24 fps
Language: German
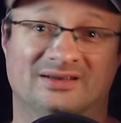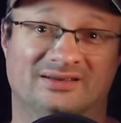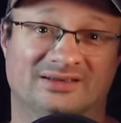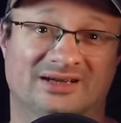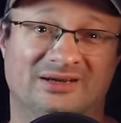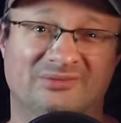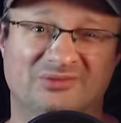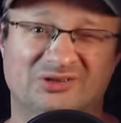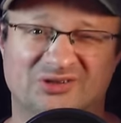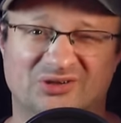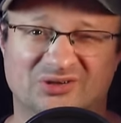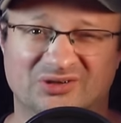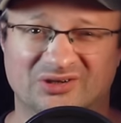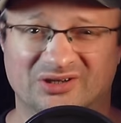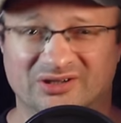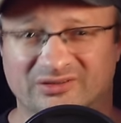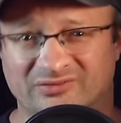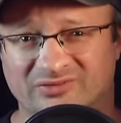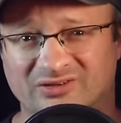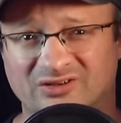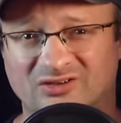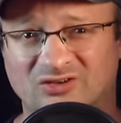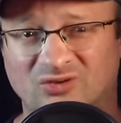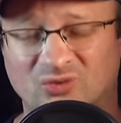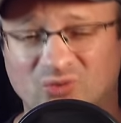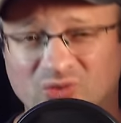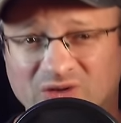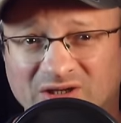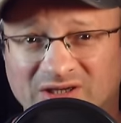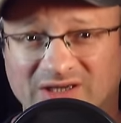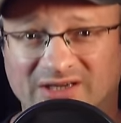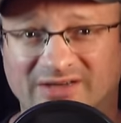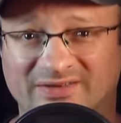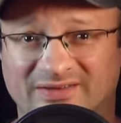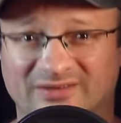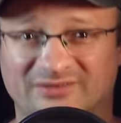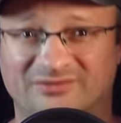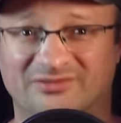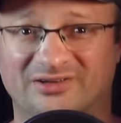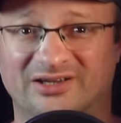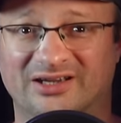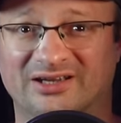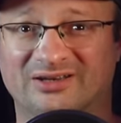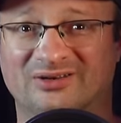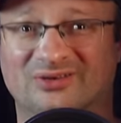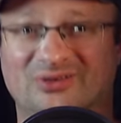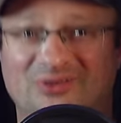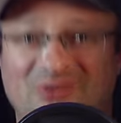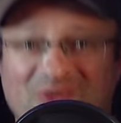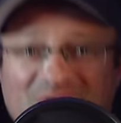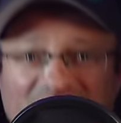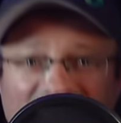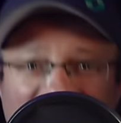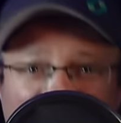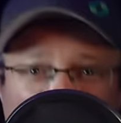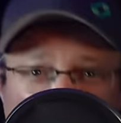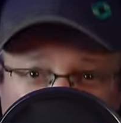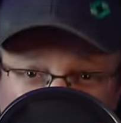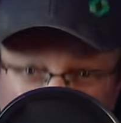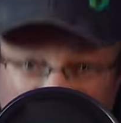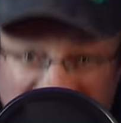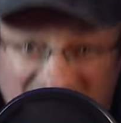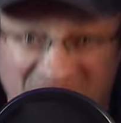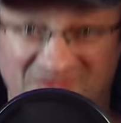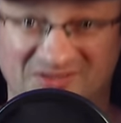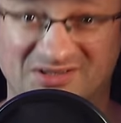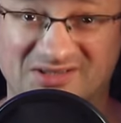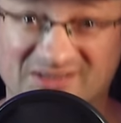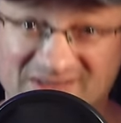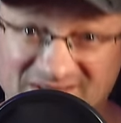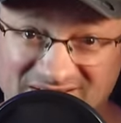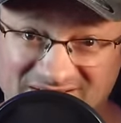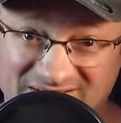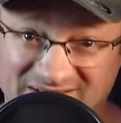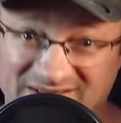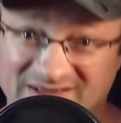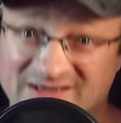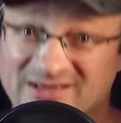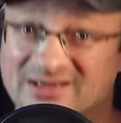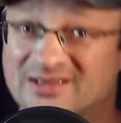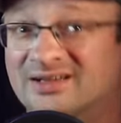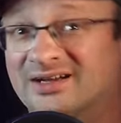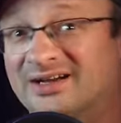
damit auch irgendwie zugelassen werden und noch, noch viel wichtiger,